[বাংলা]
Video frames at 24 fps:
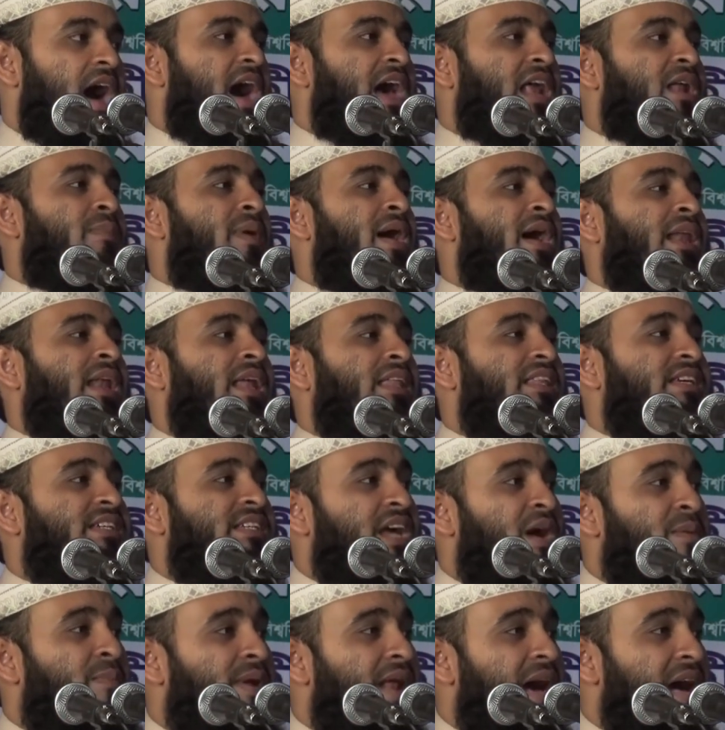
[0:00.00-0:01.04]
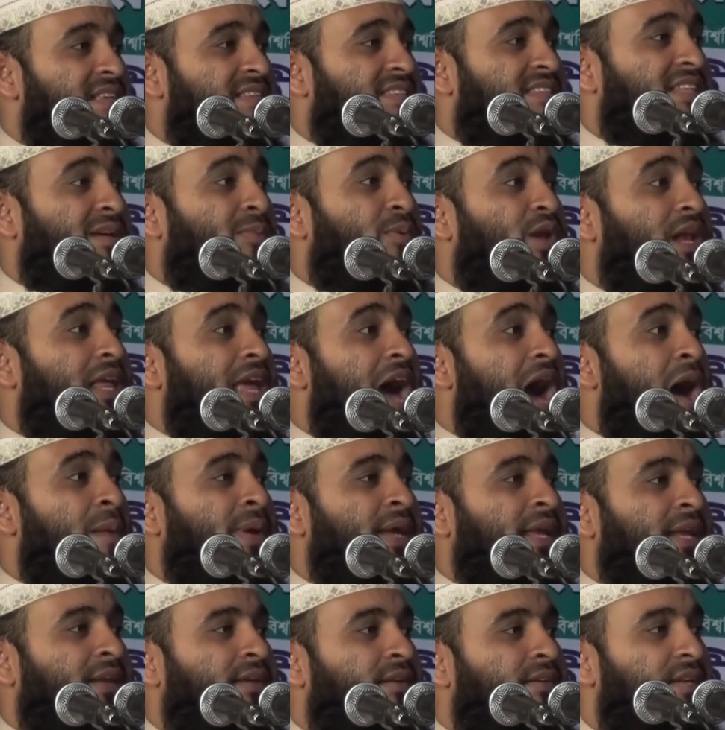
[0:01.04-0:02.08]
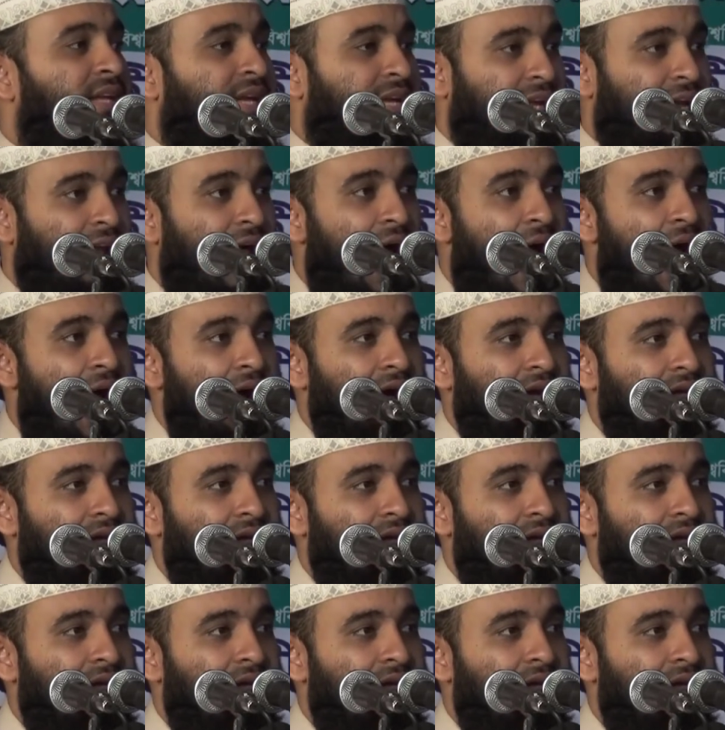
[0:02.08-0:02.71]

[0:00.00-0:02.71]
আর বাংলাদেশে আমরা আসতে বলি আমিন ঠিক কিনা